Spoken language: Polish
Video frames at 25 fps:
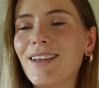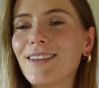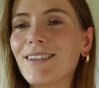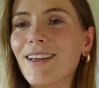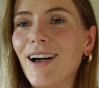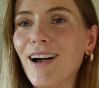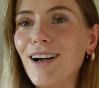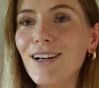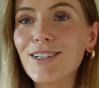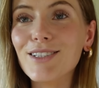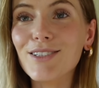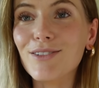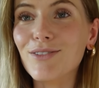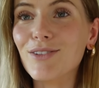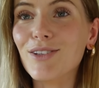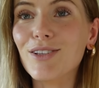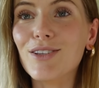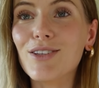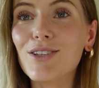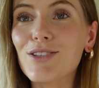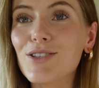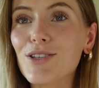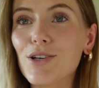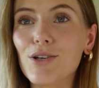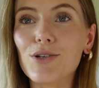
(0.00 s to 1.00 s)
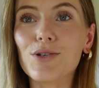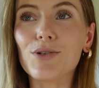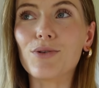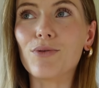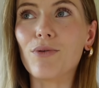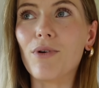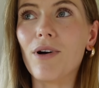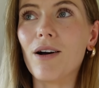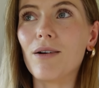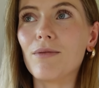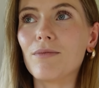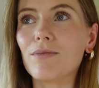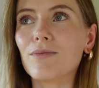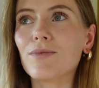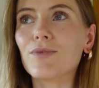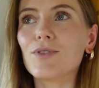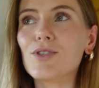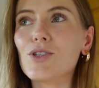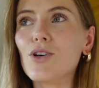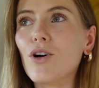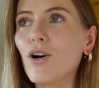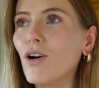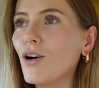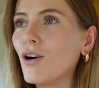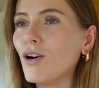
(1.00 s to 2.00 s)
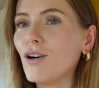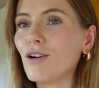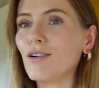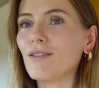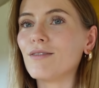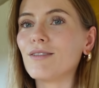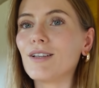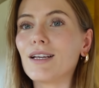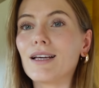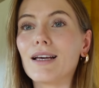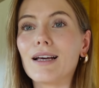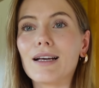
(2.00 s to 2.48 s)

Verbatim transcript: tak się wtedy cieszyłam, cokolwiek,